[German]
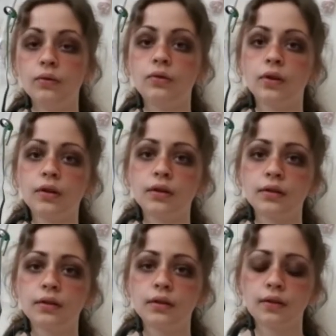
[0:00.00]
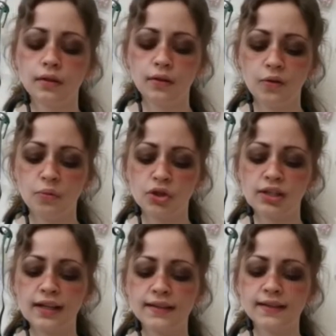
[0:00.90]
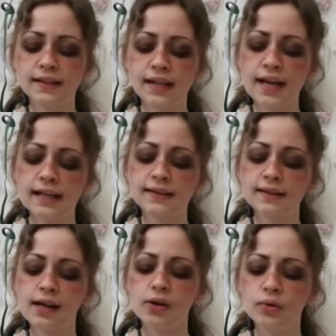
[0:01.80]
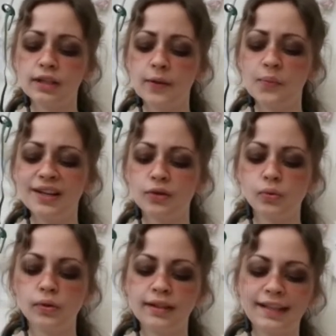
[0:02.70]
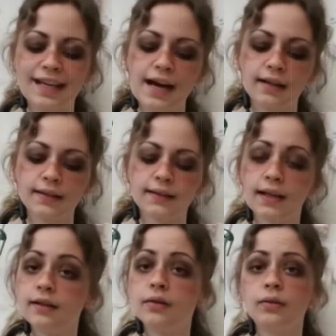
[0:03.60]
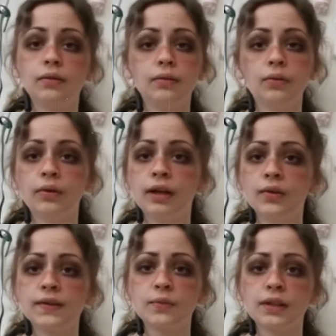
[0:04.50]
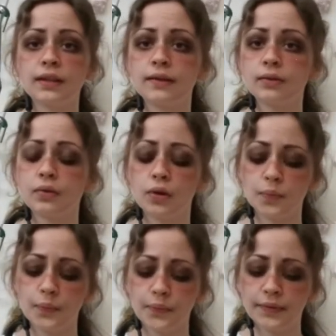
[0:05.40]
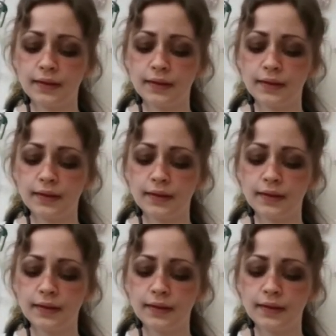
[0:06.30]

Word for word: Und doch überstand sie die ersten rauen Temperaturen der Jahreszeit, ohne aus dem Tritt zu kommen.